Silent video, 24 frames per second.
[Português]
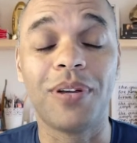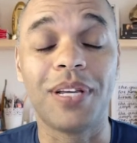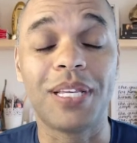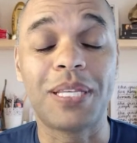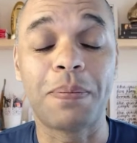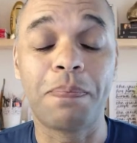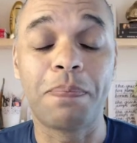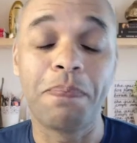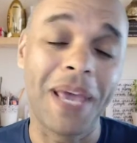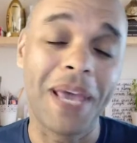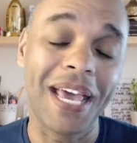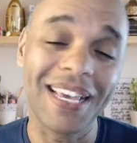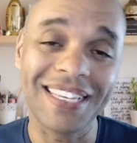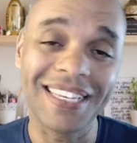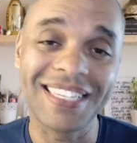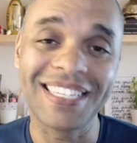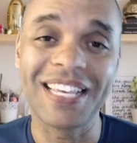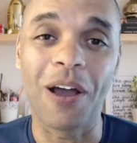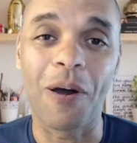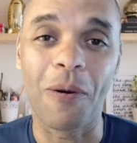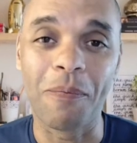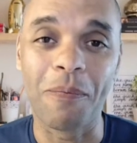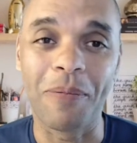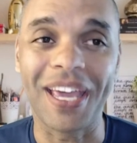
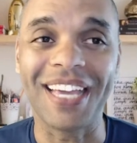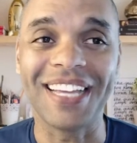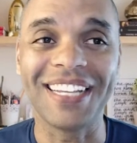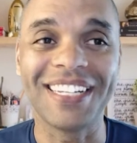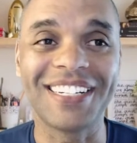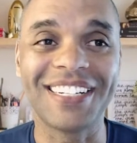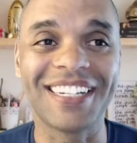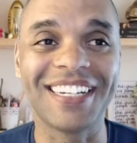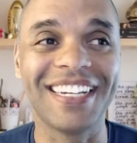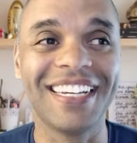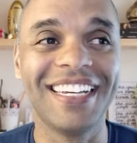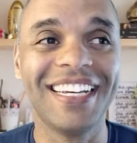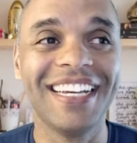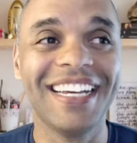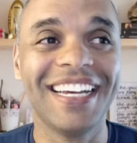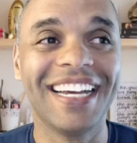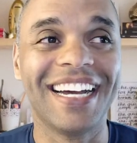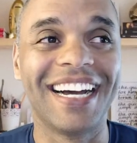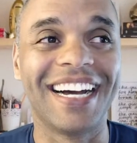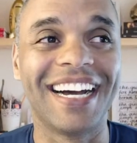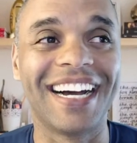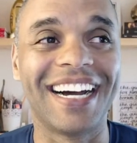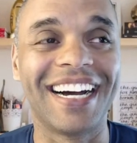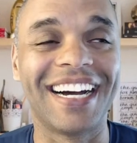especialmente
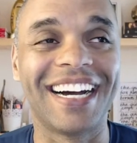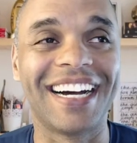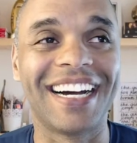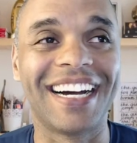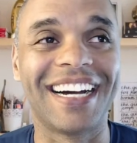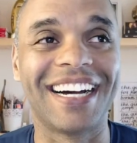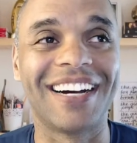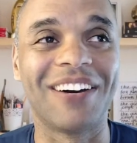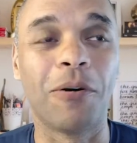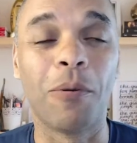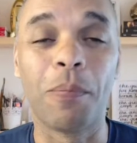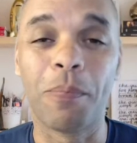uh,